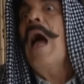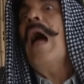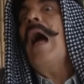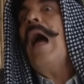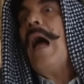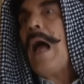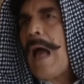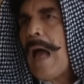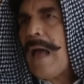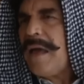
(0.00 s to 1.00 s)

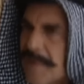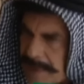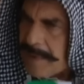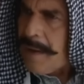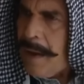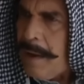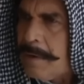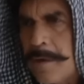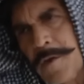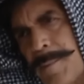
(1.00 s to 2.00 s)
آه إذا كان هيك
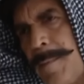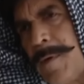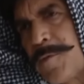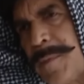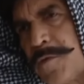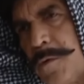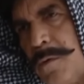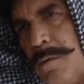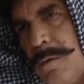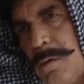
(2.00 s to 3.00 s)
الصبي مش
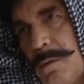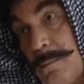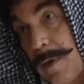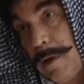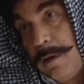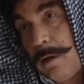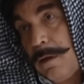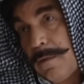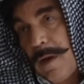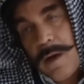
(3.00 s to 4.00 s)
مسؤول
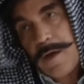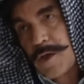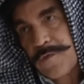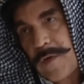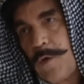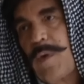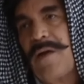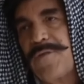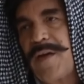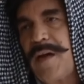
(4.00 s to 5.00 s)
مريض الله يشفيه
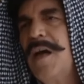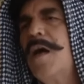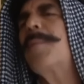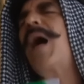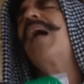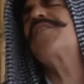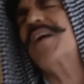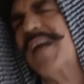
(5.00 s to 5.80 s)
ويعافيه بخاطرك